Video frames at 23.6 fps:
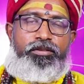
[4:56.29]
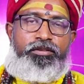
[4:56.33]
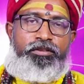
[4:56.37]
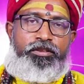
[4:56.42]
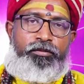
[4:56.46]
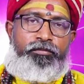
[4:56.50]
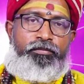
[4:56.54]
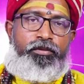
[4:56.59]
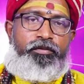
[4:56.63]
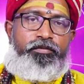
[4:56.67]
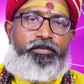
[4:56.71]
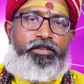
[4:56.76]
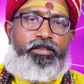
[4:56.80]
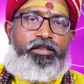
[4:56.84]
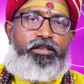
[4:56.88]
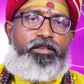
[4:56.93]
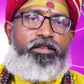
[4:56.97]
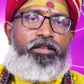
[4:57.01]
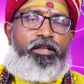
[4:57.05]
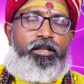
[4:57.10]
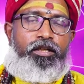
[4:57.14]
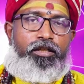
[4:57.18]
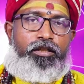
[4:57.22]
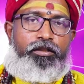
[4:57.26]
ஜென்ம வீடு
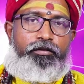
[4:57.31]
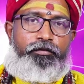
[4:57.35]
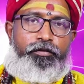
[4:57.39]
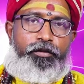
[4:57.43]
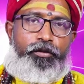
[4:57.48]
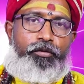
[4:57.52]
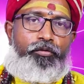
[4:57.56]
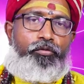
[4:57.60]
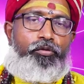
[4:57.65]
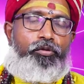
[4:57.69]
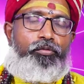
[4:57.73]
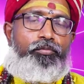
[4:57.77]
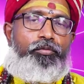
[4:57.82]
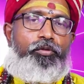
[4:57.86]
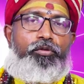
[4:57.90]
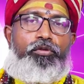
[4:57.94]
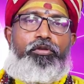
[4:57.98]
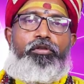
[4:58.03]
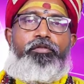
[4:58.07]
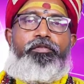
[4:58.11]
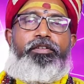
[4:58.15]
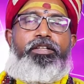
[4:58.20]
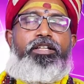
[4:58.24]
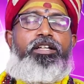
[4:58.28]
நாலாவது வீடும் குரு
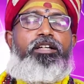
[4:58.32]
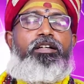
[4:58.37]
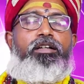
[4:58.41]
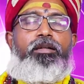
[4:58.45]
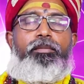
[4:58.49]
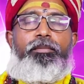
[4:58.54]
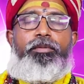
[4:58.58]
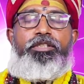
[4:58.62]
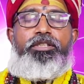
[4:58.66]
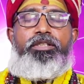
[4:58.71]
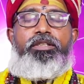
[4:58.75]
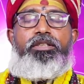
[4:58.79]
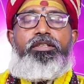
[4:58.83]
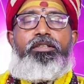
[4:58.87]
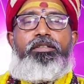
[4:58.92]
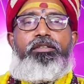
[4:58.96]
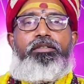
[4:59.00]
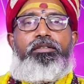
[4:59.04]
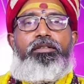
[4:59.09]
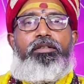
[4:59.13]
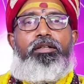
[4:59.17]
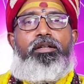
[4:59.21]
பகவானோட வீடாக அமைஞ்சிருக்குது